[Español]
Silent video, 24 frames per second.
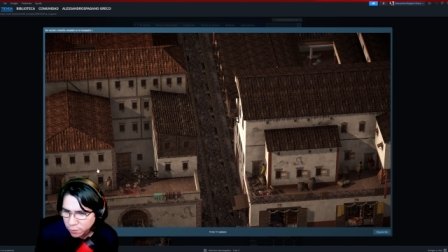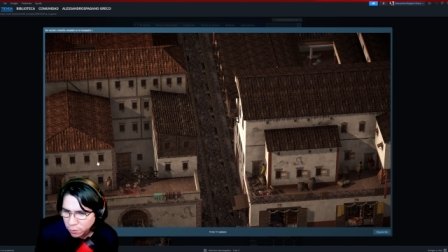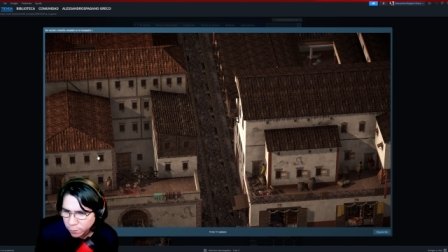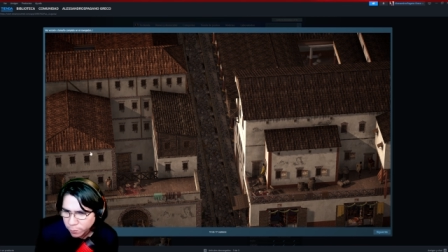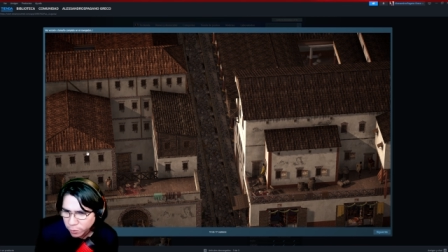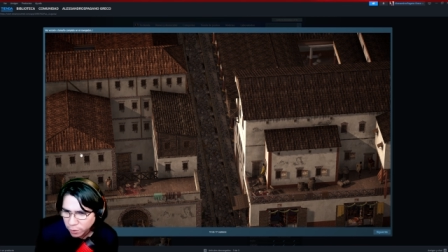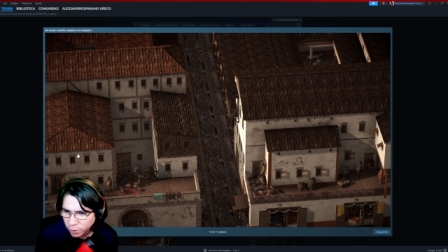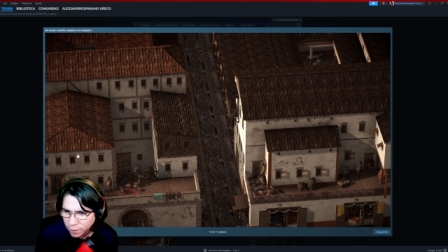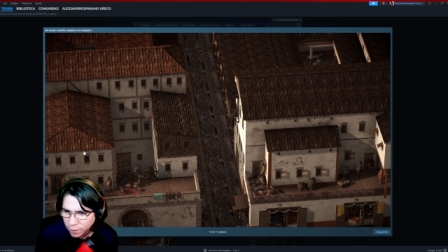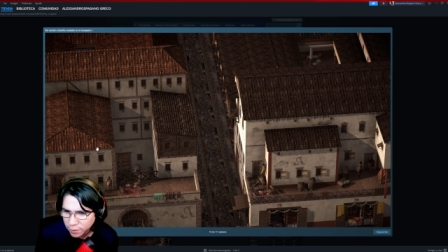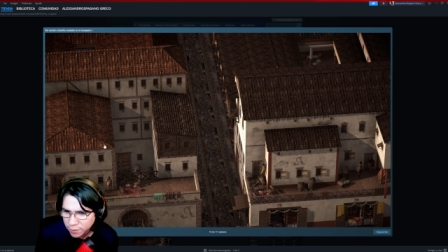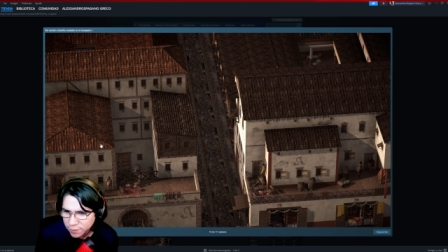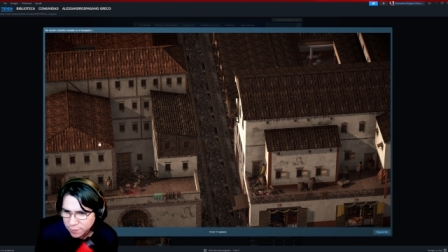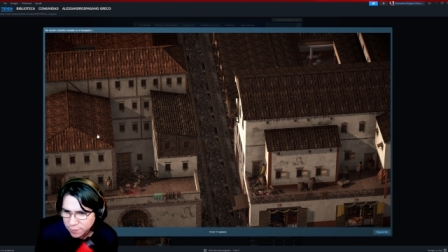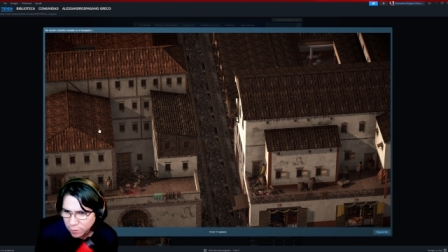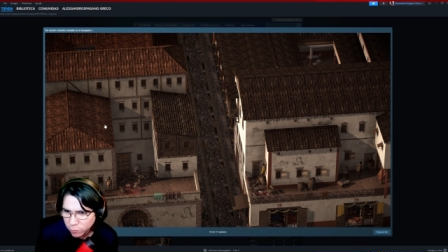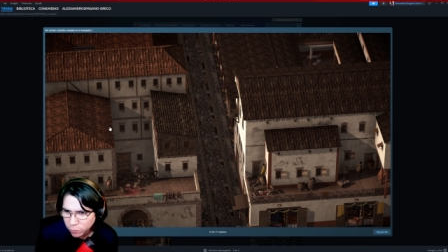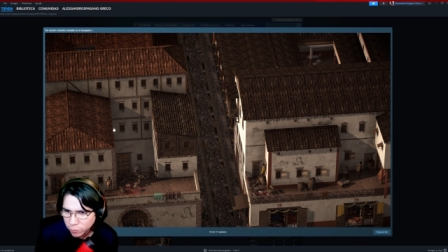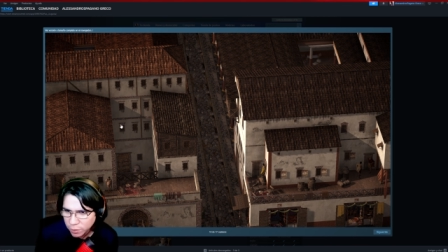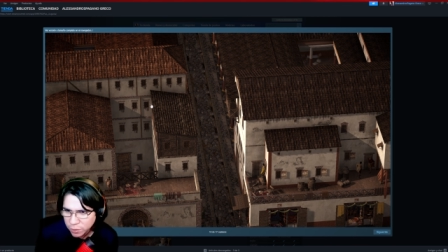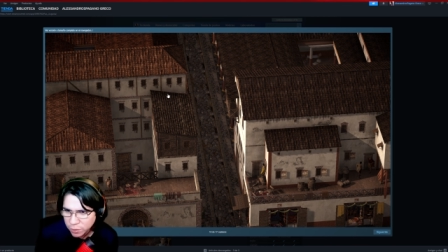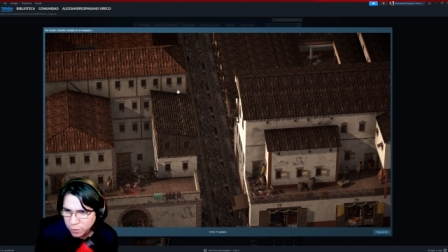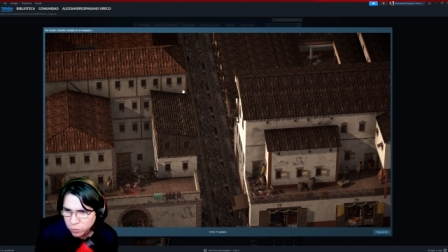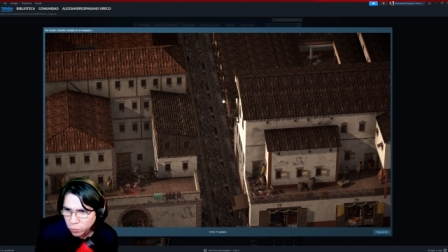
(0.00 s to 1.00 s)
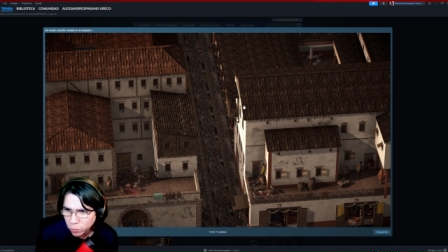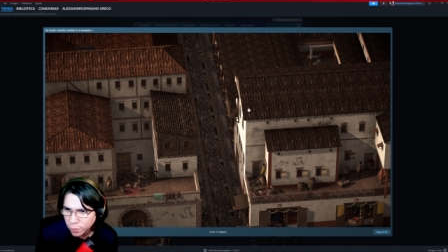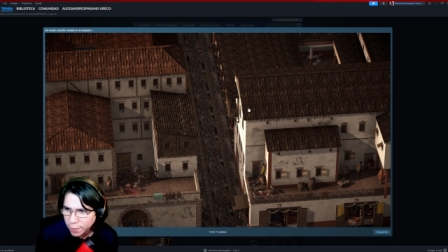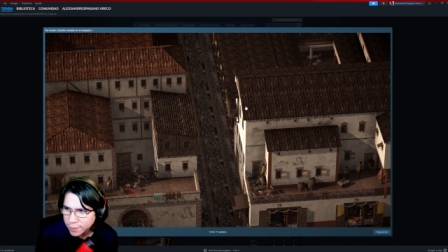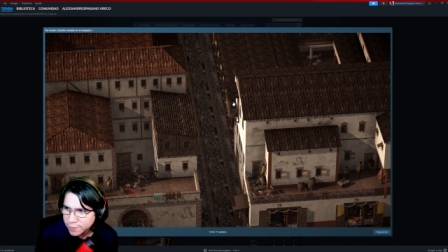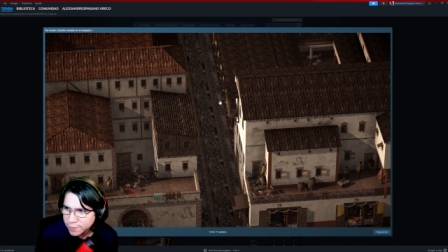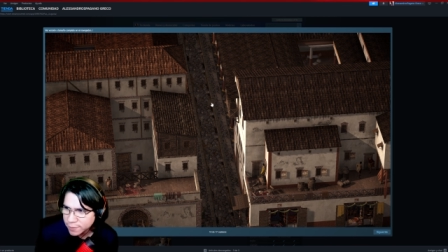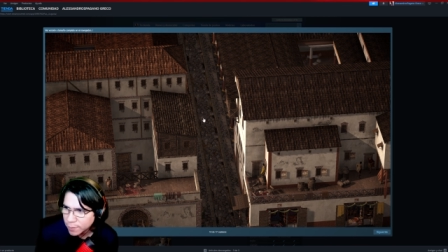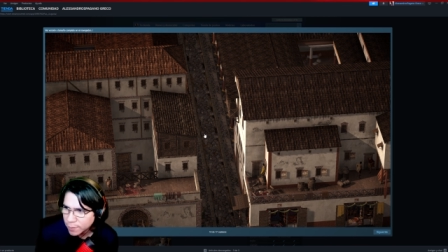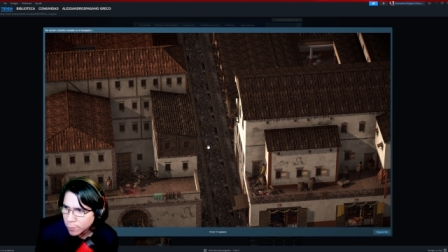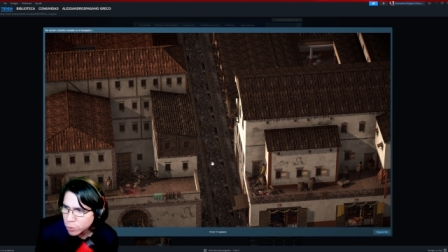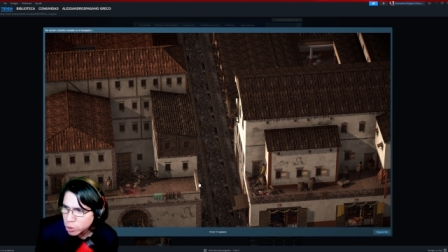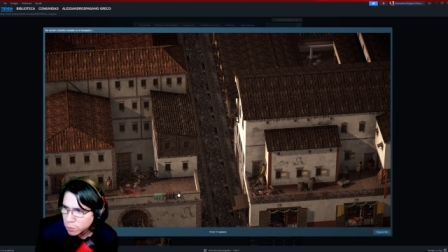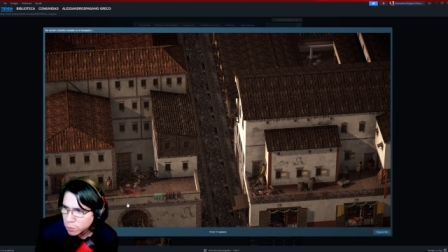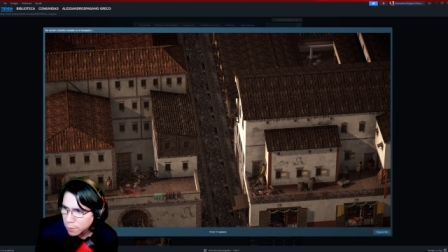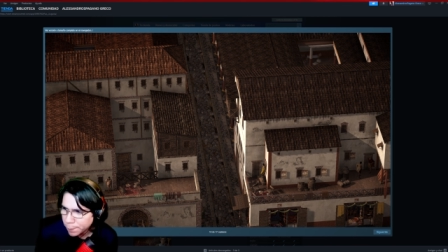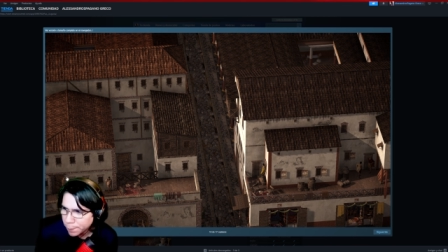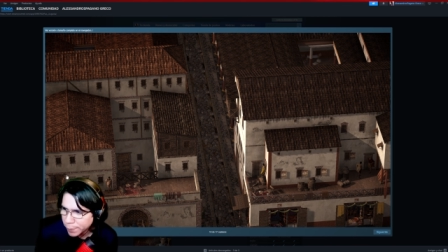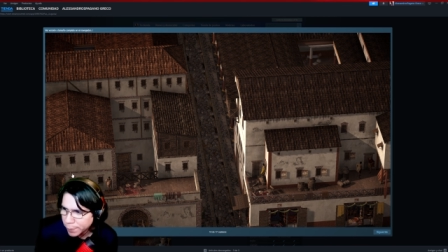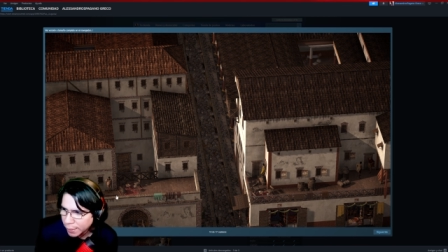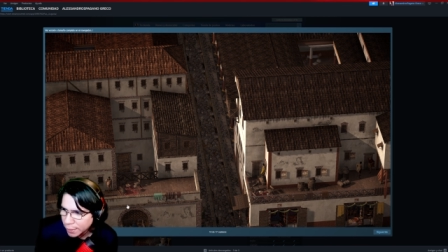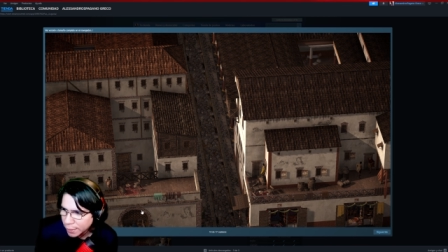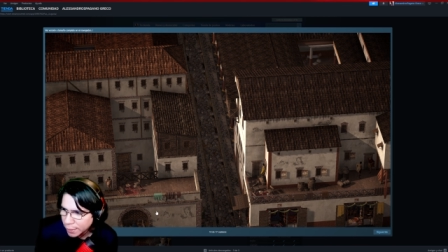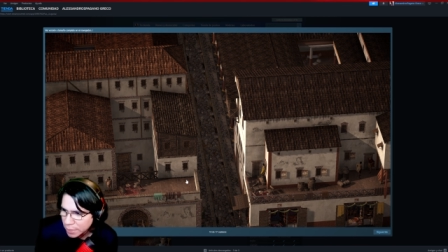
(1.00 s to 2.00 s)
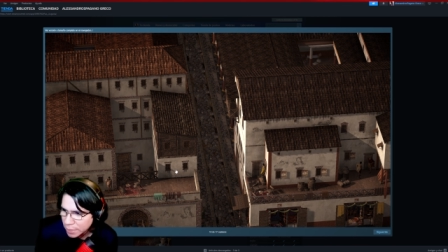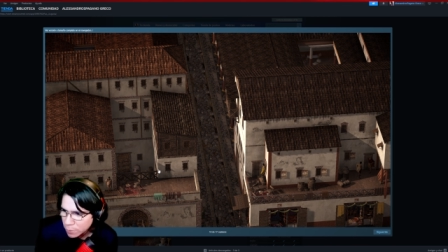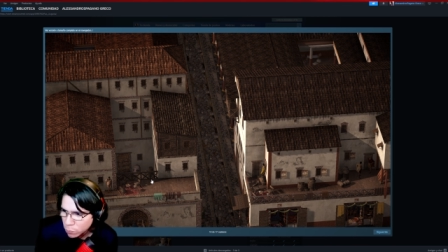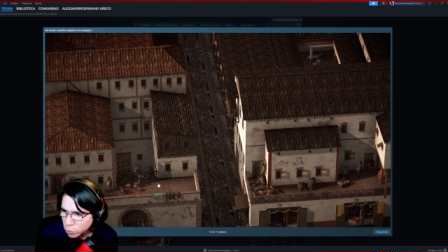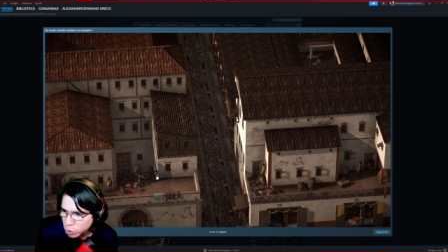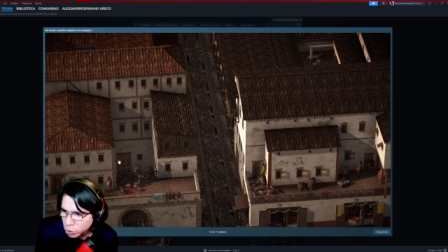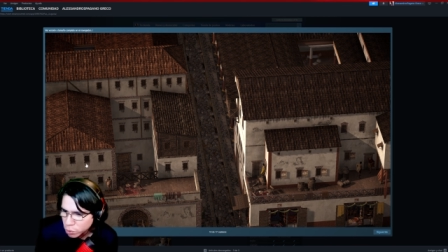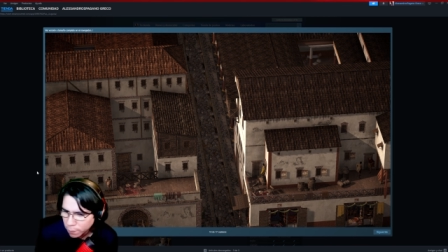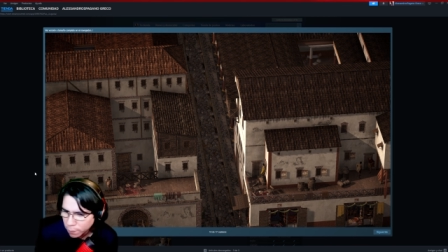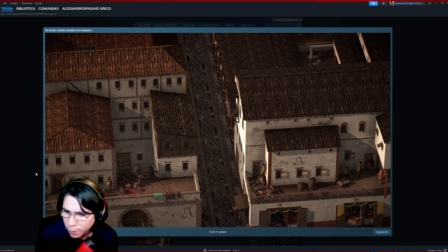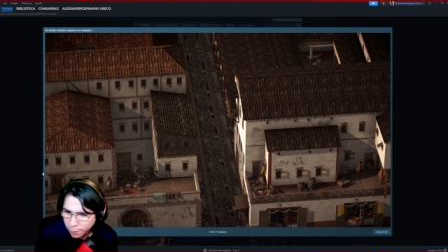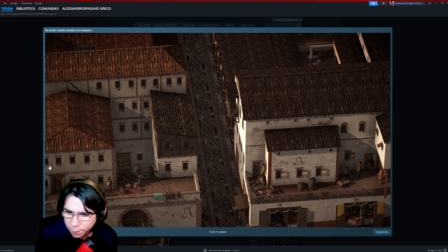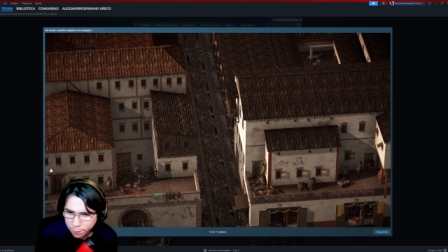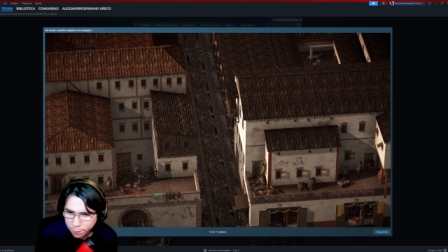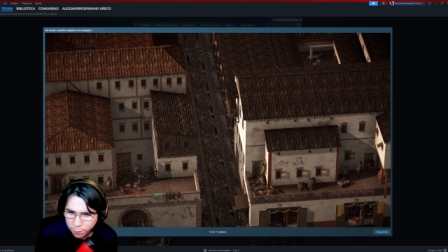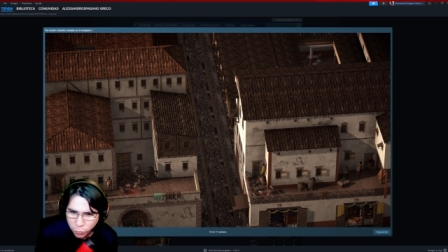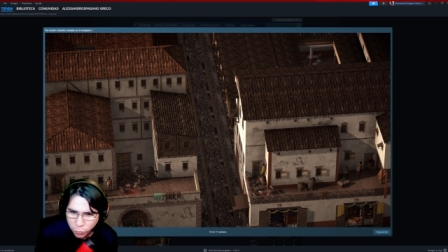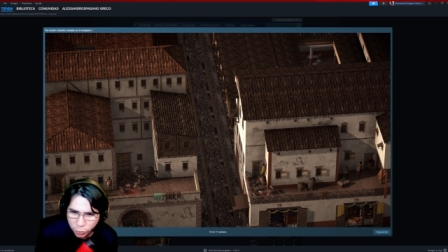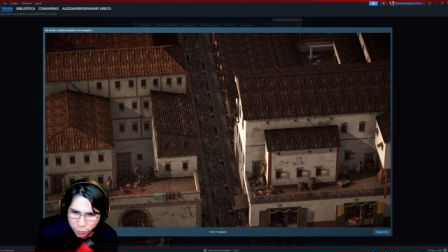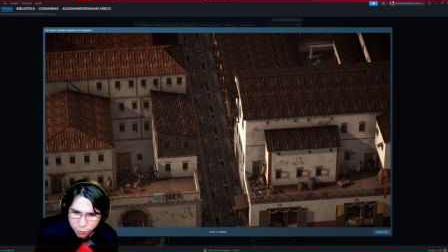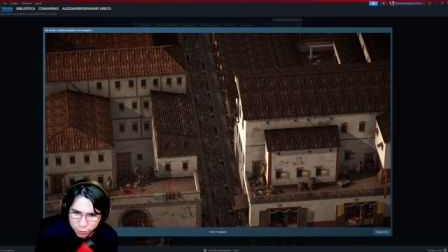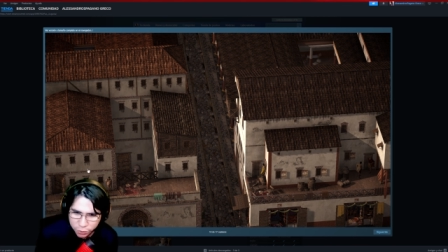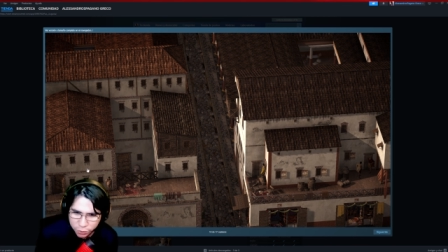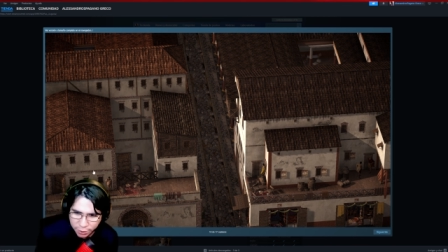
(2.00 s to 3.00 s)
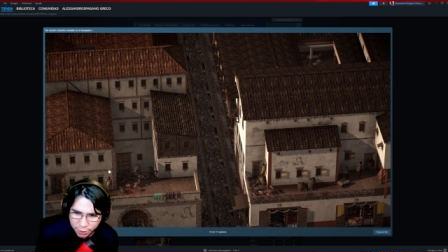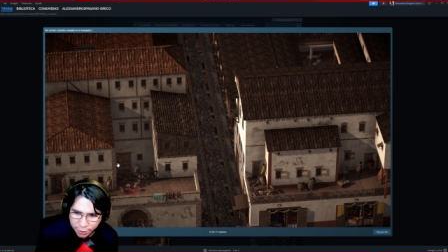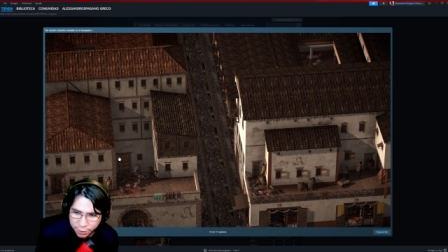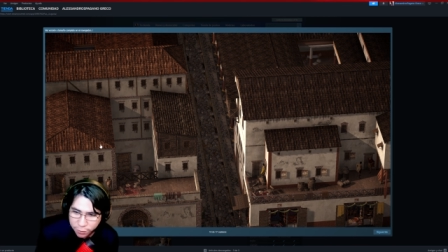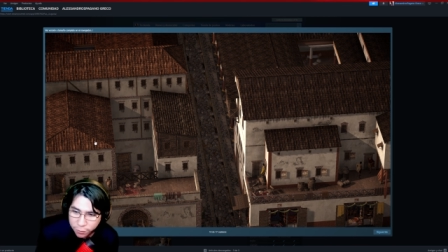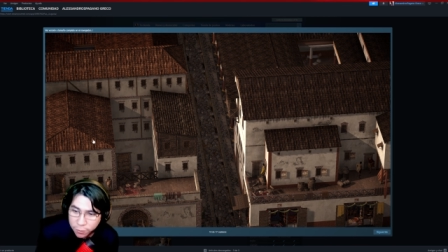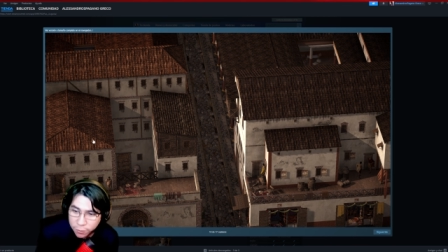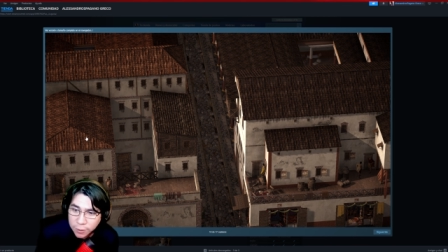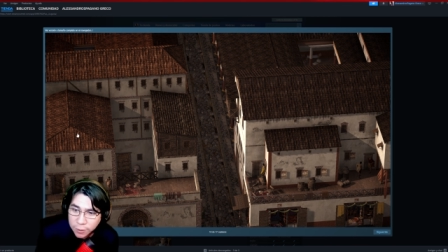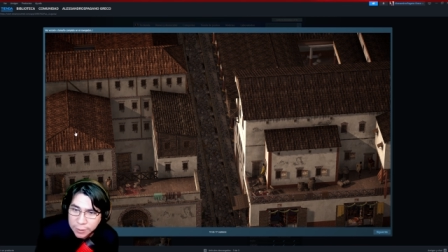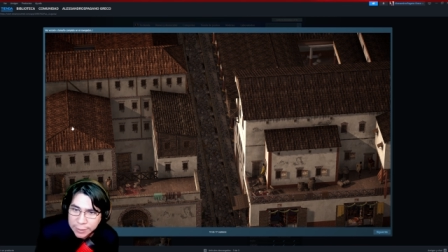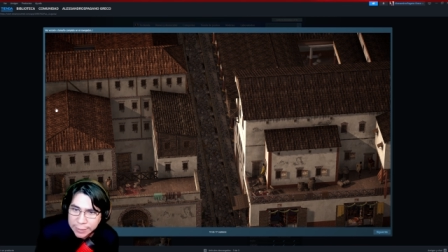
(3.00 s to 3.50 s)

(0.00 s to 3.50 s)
Porque quizás una insulae sería mucho más pequeña y mucho más mugrosa que esto.